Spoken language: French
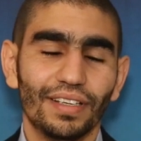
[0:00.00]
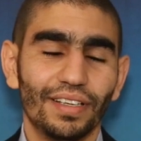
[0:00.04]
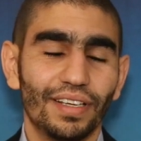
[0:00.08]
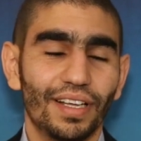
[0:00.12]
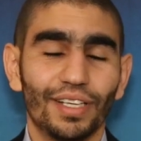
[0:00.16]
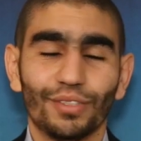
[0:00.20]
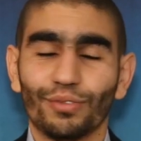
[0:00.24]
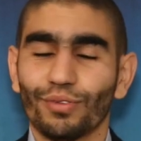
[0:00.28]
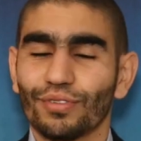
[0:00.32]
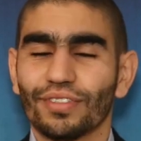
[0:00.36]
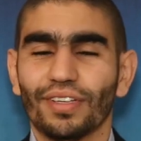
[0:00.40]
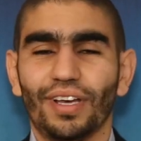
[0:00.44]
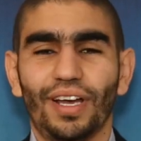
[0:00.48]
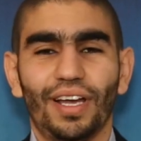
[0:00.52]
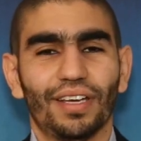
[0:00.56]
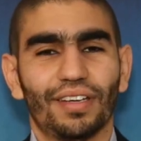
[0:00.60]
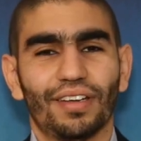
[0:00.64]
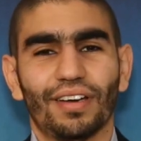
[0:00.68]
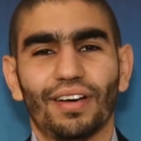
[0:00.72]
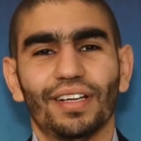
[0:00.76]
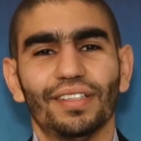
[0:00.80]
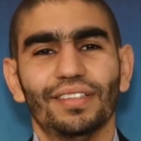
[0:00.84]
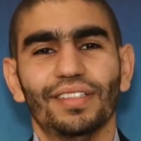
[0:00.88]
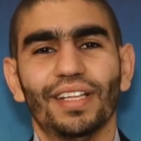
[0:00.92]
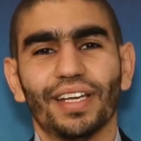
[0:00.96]

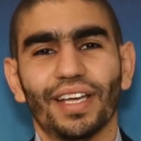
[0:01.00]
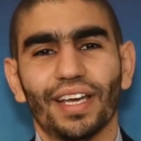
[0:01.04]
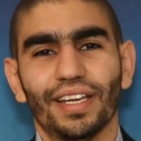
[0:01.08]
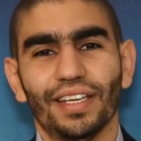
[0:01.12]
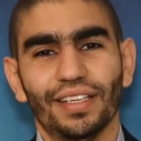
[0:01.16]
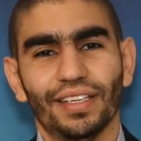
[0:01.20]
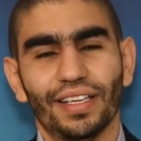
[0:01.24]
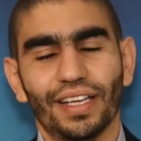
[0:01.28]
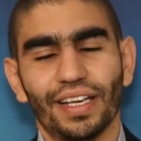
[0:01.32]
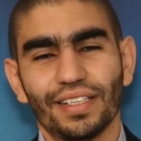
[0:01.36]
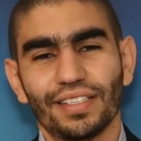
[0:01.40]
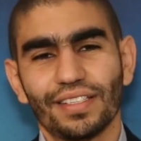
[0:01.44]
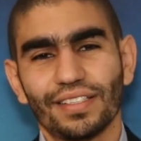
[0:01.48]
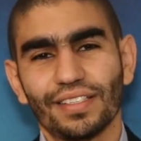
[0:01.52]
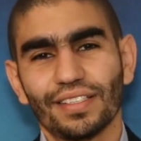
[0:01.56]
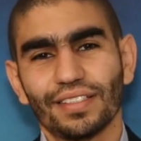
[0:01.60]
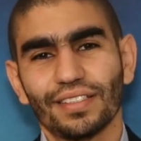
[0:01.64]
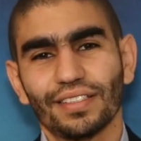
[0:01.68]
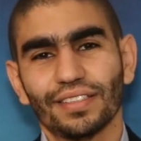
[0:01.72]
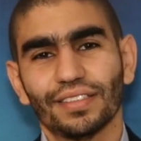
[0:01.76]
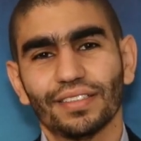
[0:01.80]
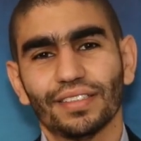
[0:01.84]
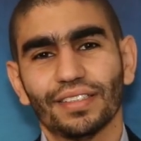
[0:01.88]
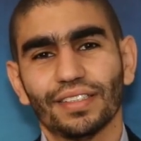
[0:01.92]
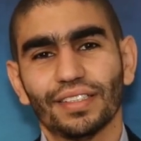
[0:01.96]

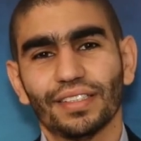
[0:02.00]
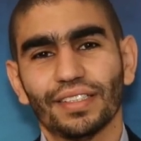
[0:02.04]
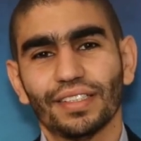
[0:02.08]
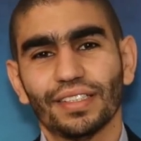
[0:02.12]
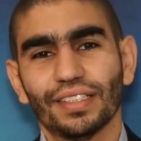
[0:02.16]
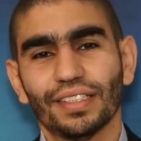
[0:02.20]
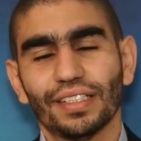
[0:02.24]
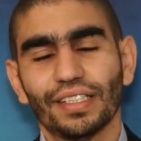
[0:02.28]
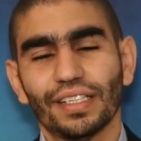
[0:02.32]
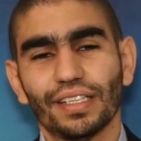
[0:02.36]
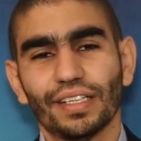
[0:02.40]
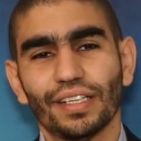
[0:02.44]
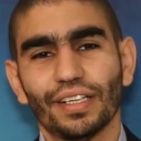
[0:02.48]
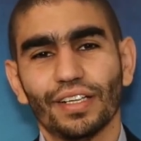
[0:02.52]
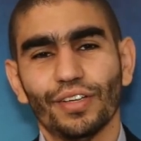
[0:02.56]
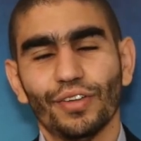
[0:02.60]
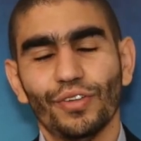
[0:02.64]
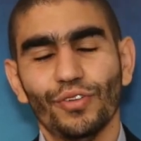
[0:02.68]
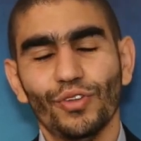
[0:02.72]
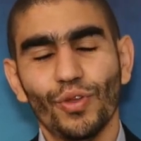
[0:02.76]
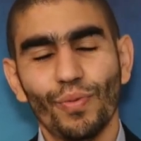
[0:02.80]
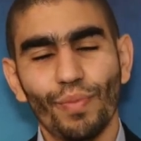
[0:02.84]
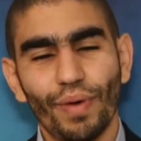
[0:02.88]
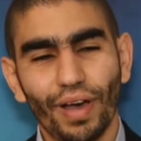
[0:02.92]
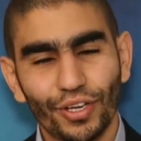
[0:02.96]

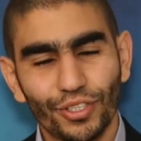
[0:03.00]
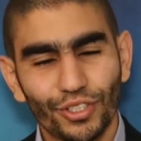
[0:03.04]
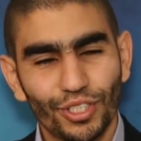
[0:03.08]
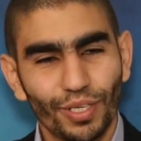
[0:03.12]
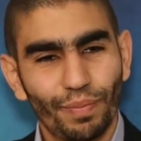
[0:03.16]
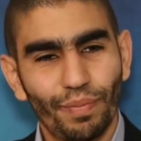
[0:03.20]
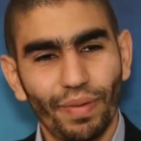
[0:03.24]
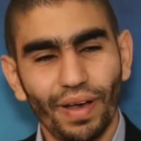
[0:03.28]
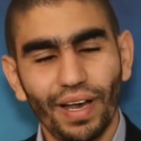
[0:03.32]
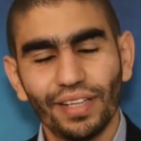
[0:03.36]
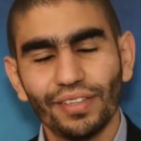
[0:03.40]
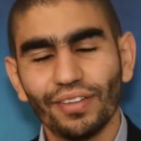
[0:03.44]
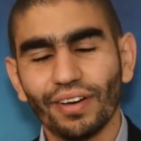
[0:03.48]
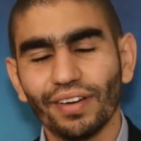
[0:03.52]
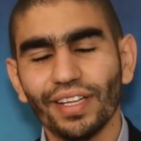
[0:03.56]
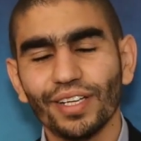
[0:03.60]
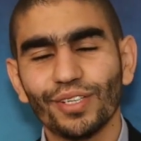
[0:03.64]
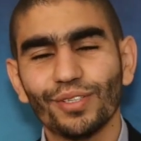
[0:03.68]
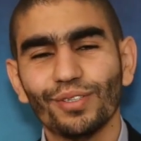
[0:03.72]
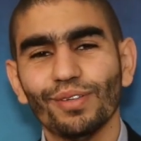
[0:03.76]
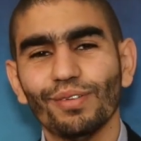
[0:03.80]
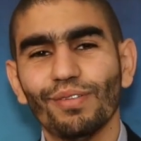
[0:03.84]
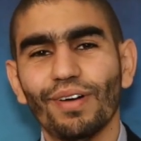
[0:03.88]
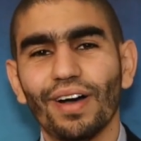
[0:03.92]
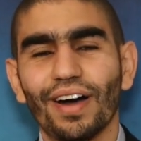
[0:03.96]
ne marche pas dans les
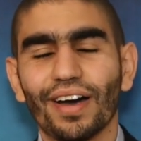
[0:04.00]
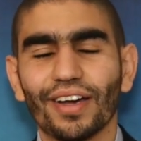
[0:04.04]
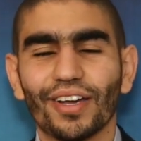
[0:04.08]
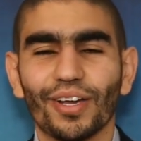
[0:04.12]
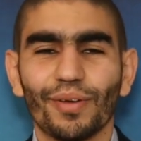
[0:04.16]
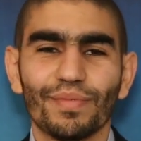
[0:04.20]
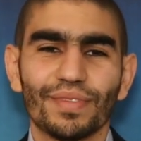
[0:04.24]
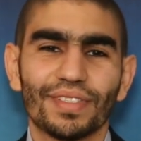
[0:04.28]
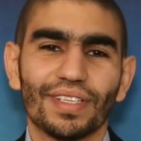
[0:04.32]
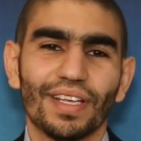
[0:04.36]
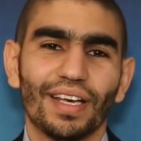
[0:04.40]
couloirs comme